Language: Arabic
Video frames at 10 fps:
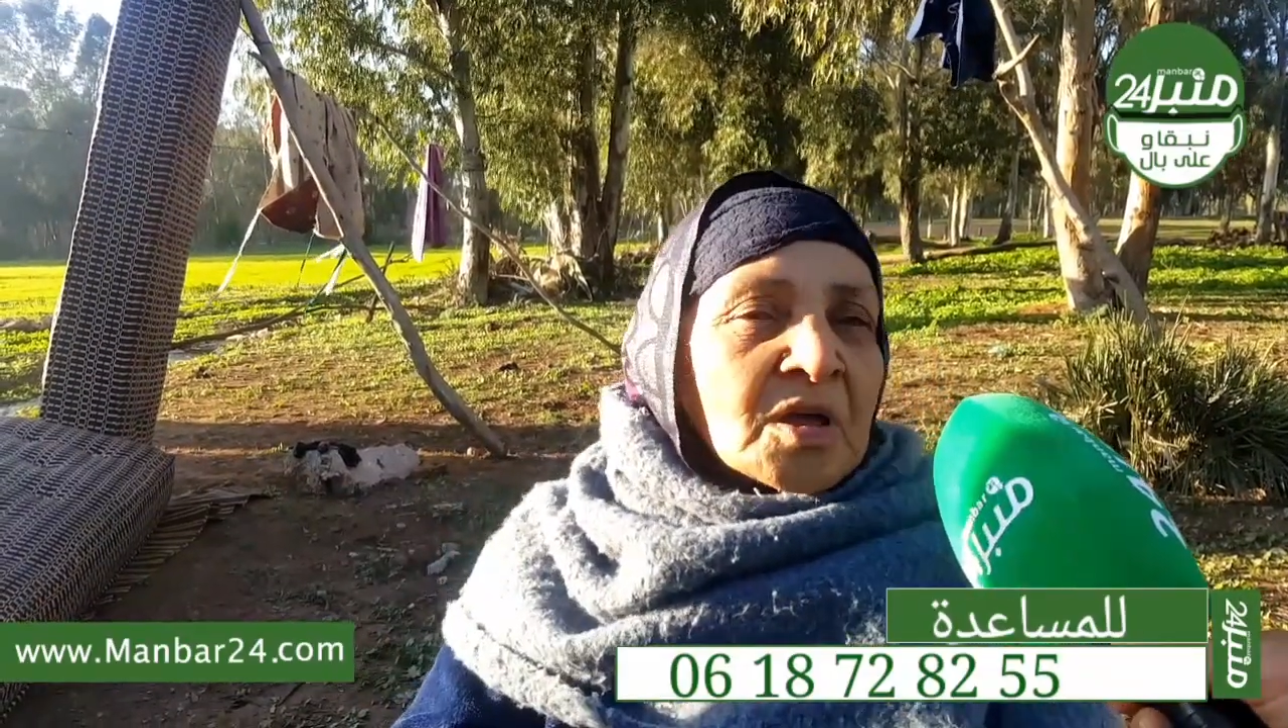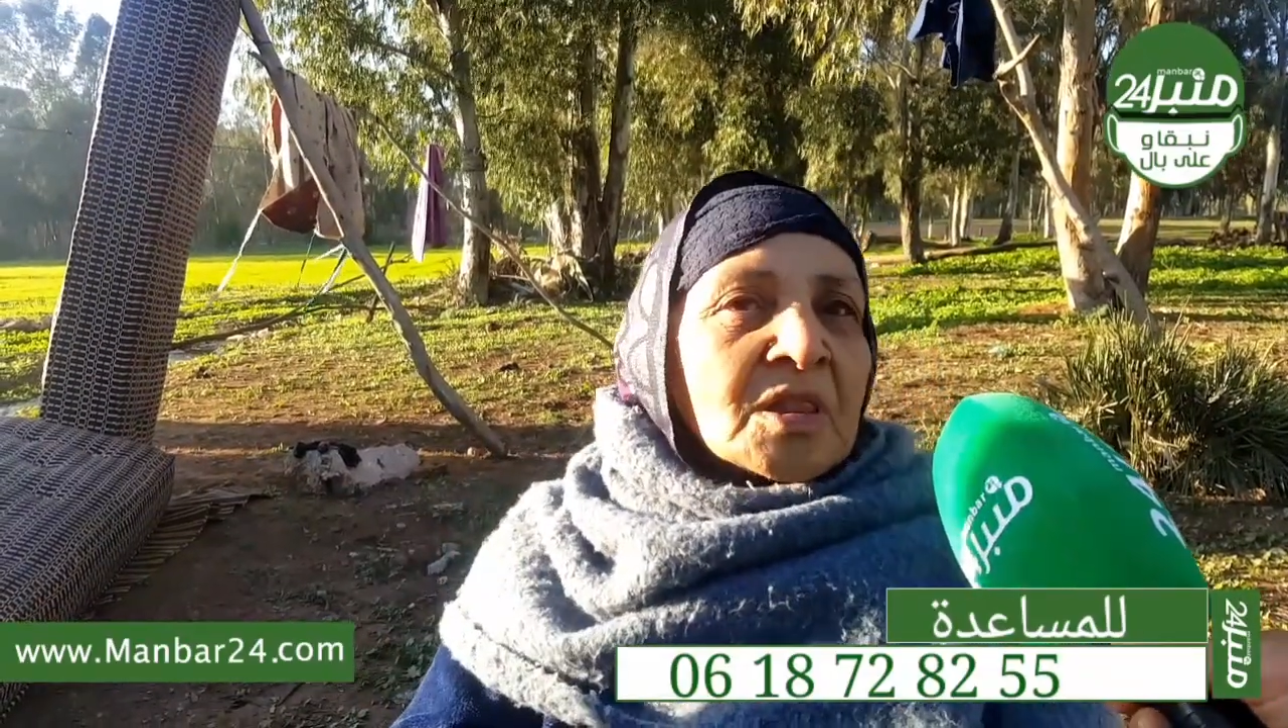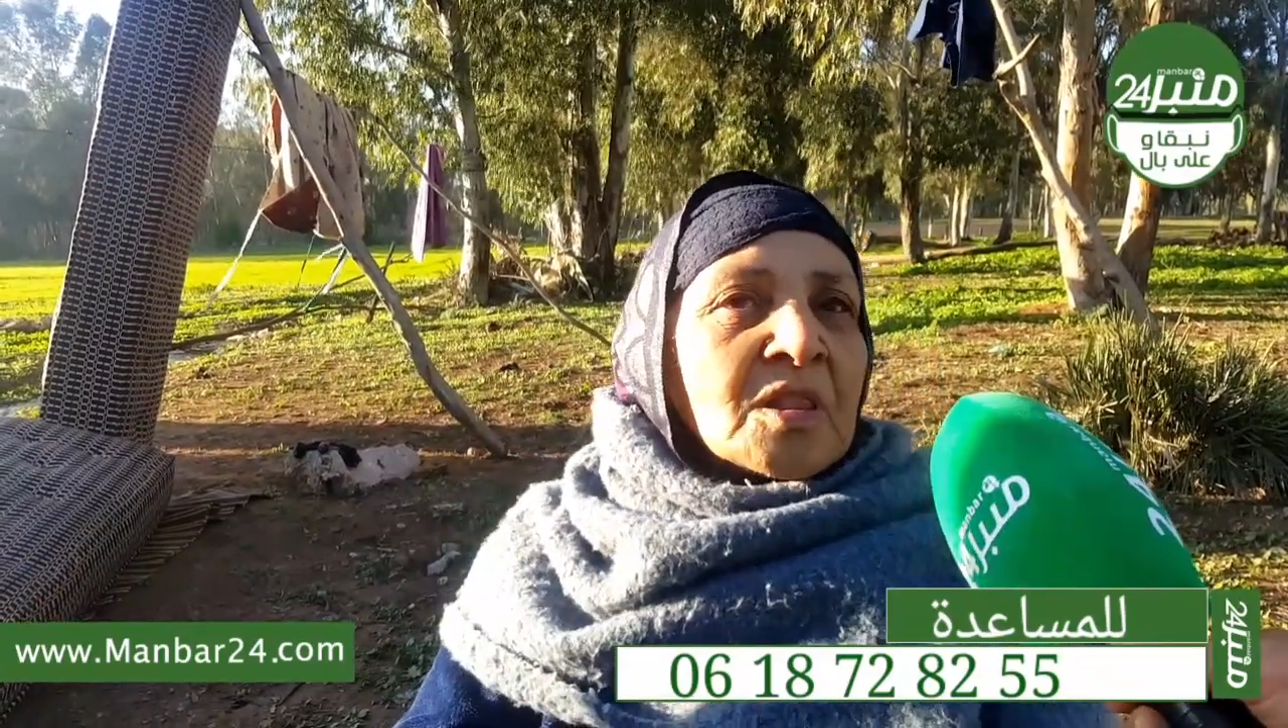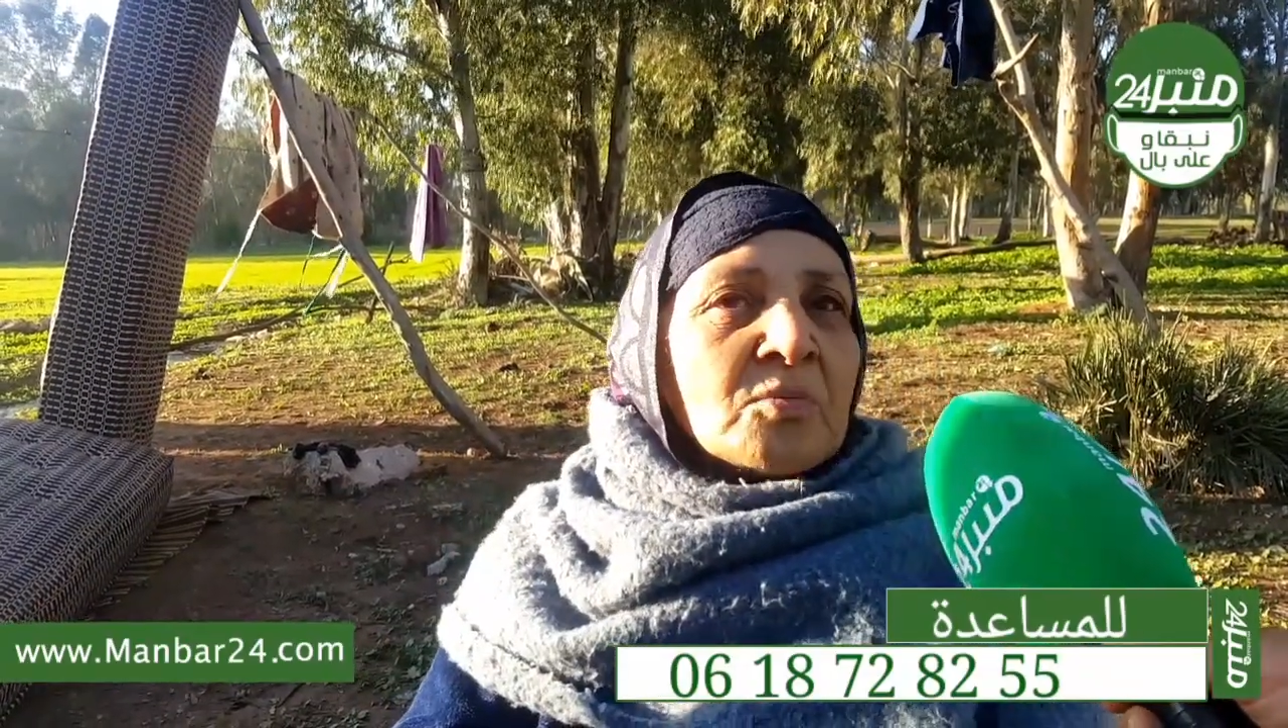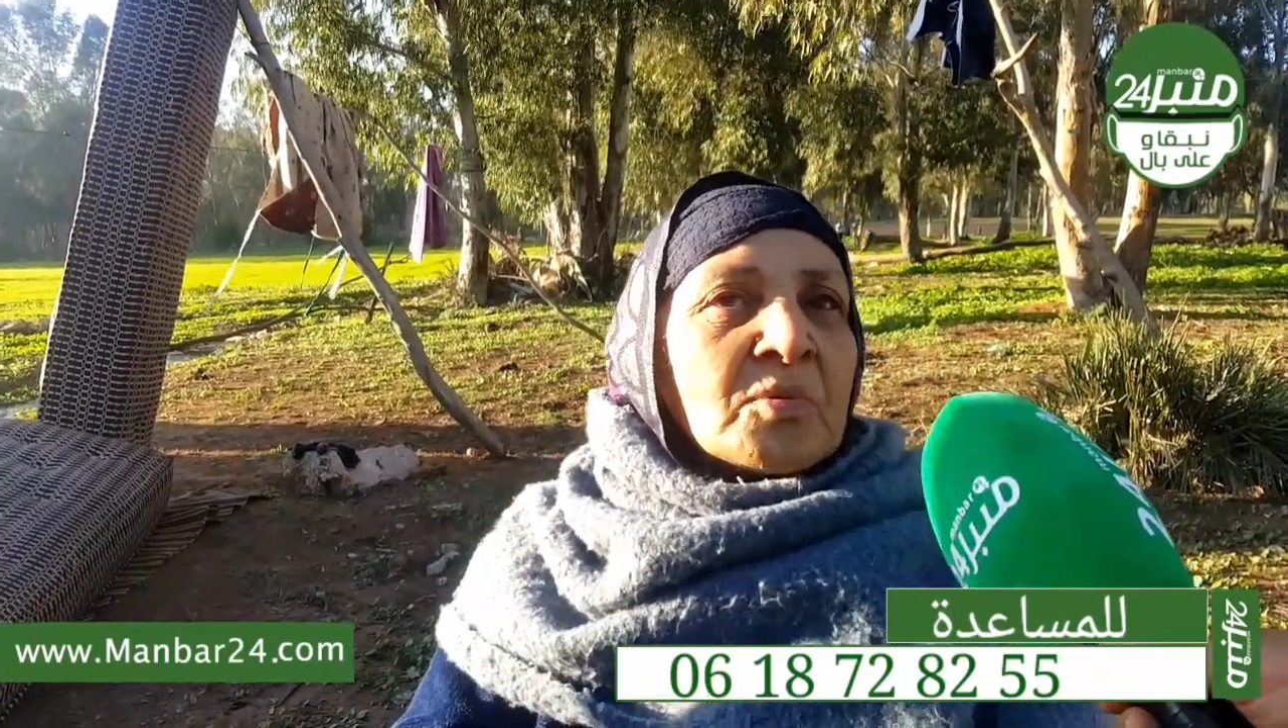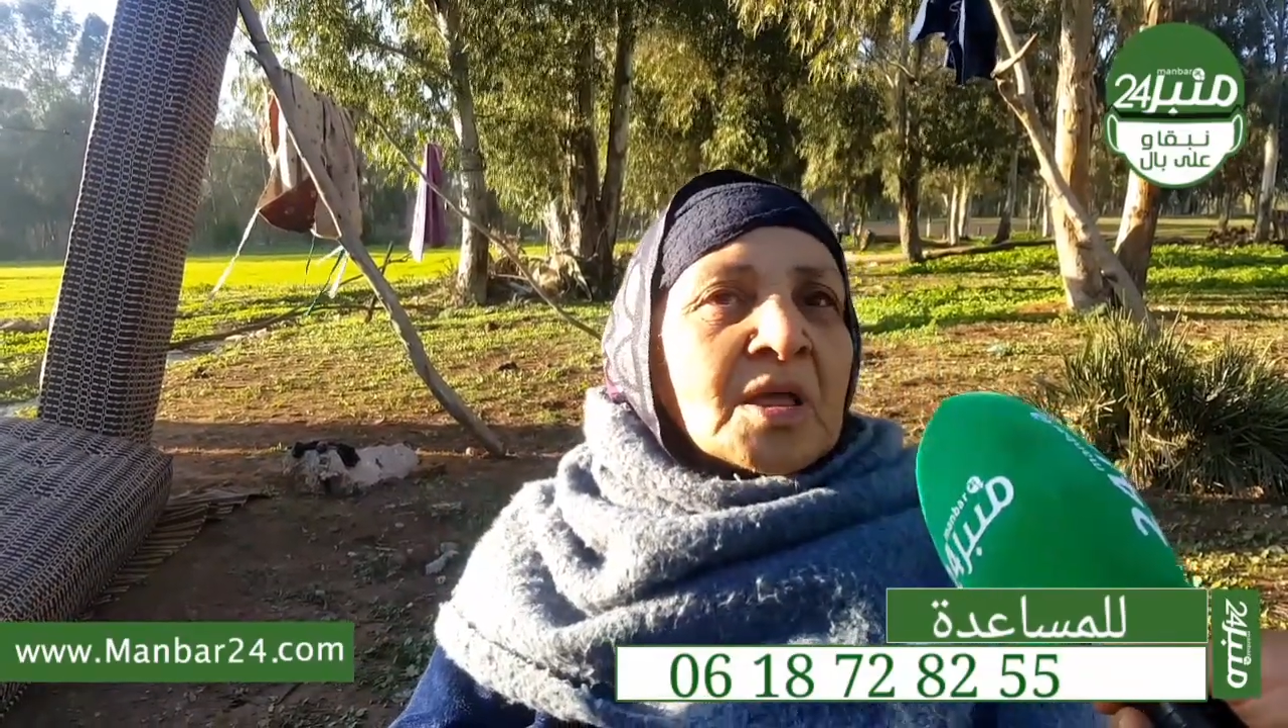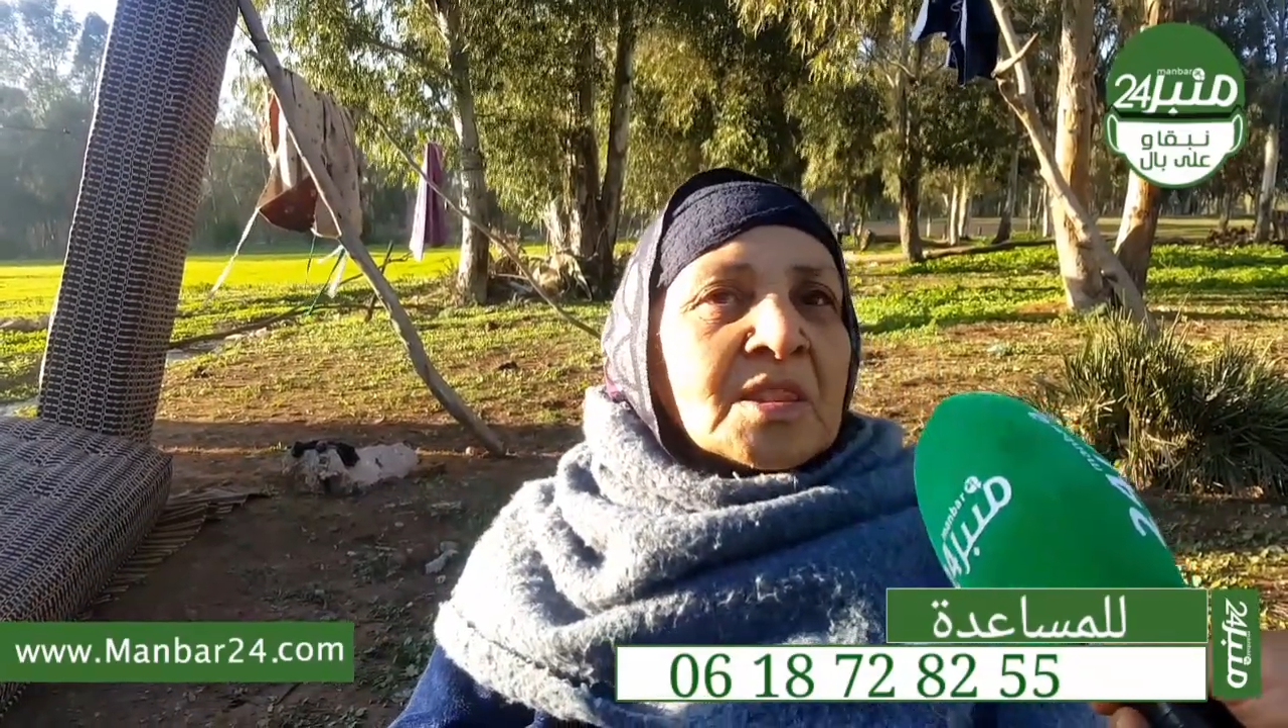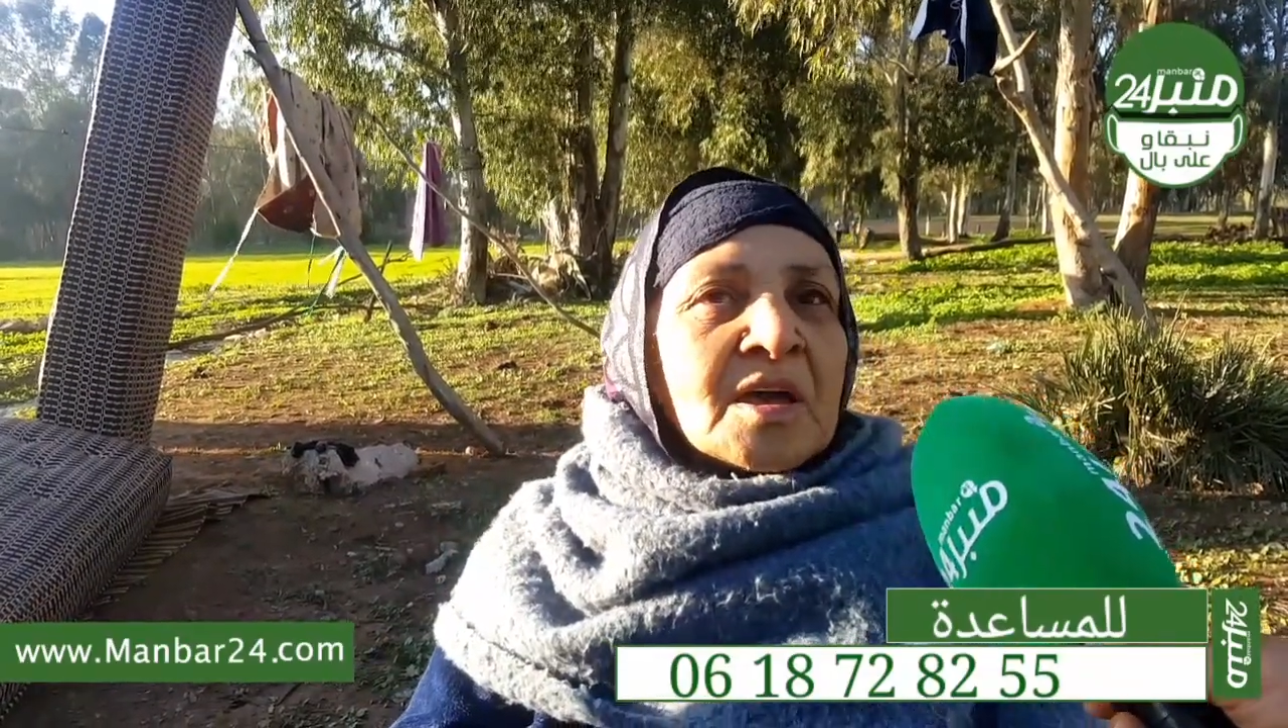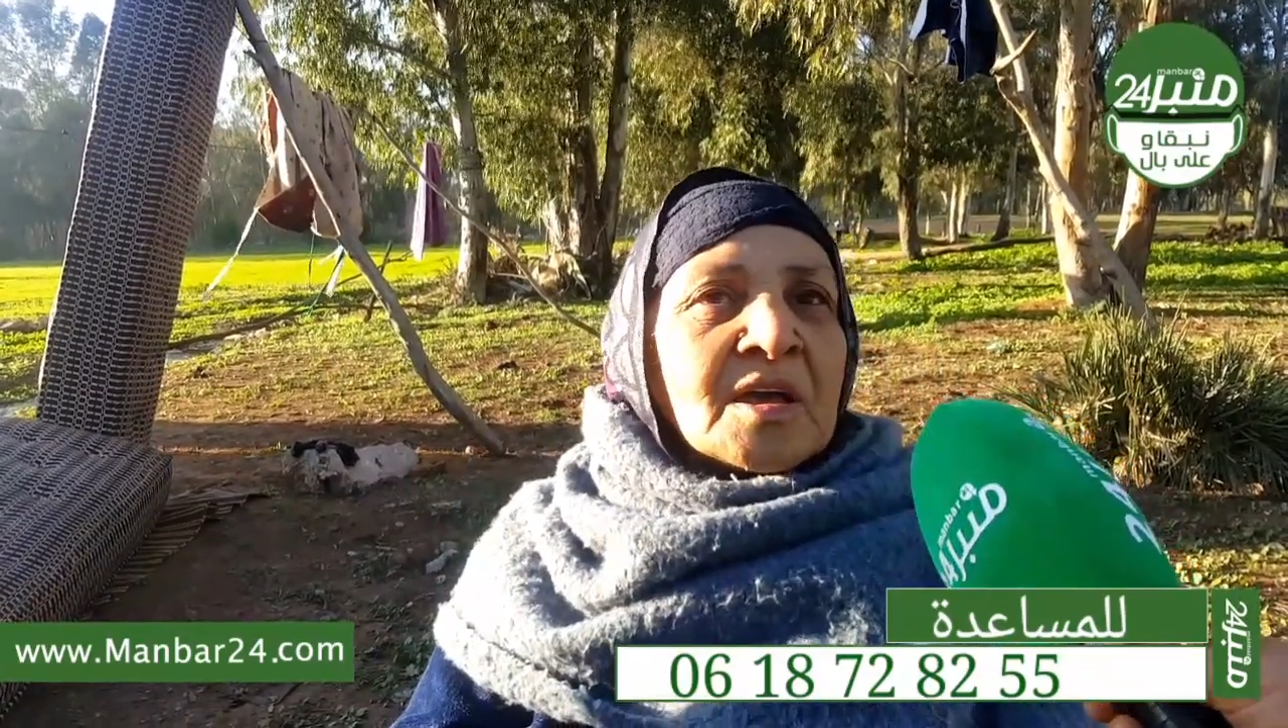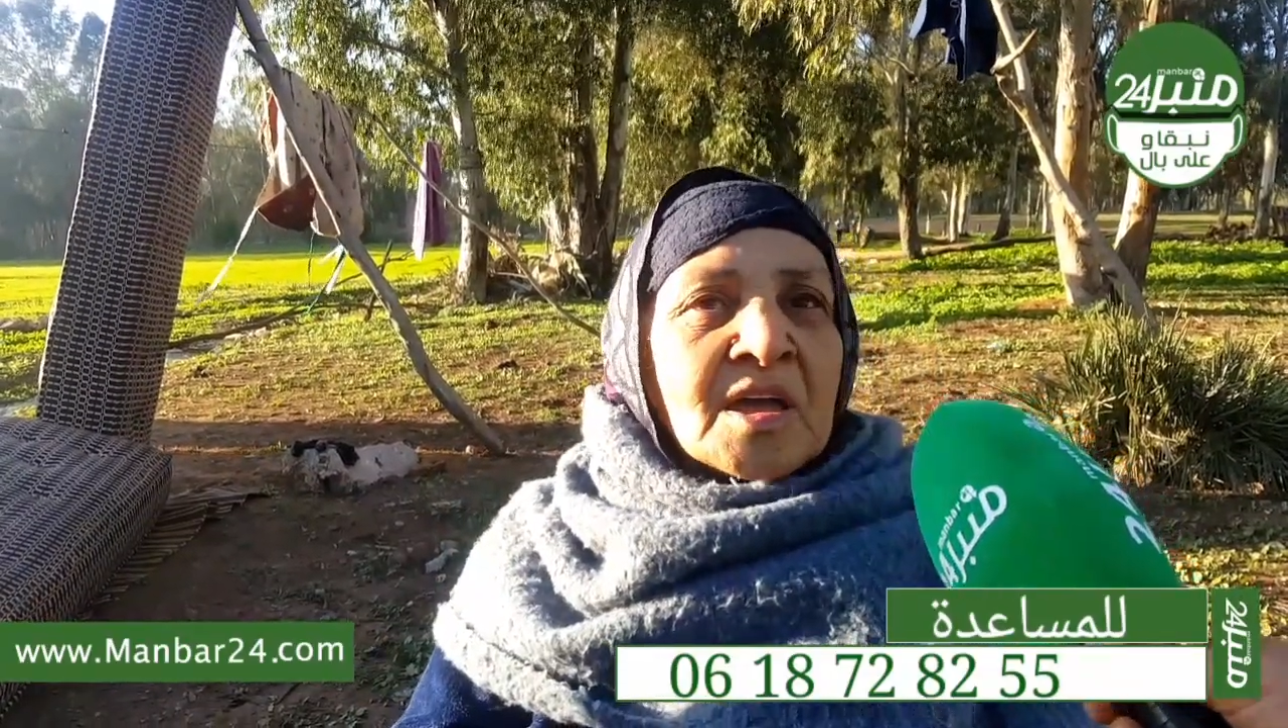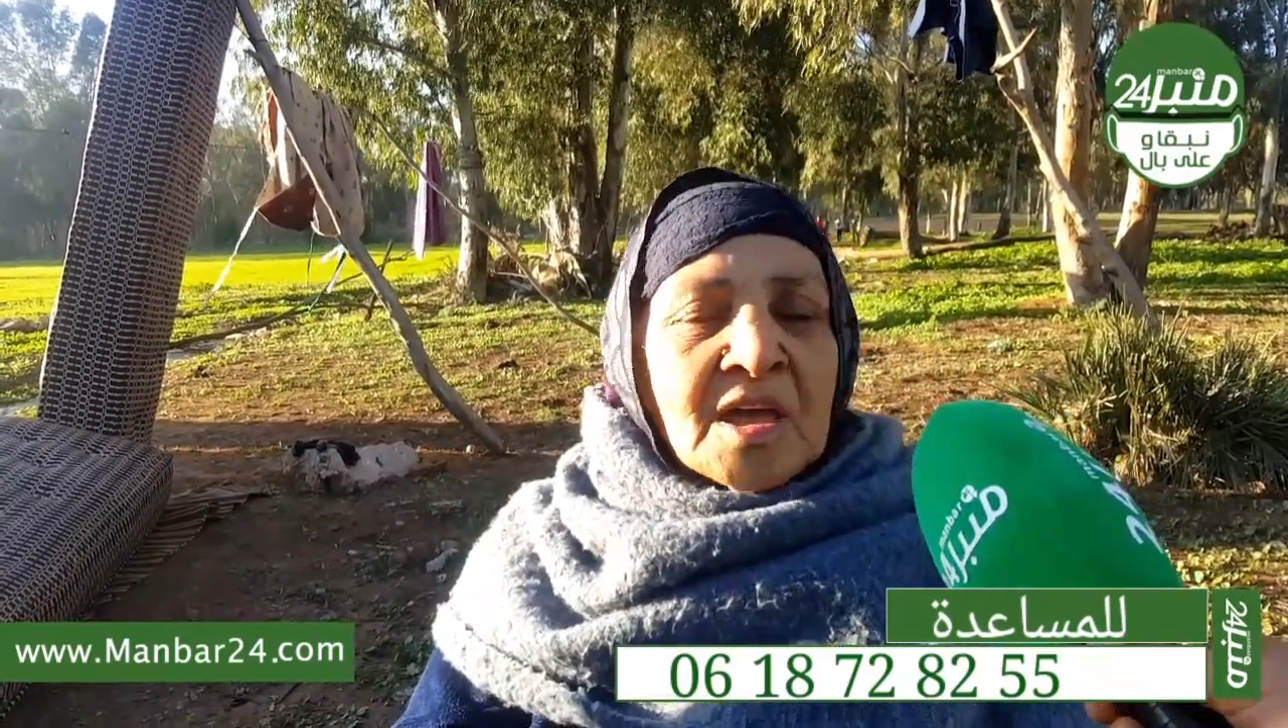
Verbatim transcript: الله بقى الله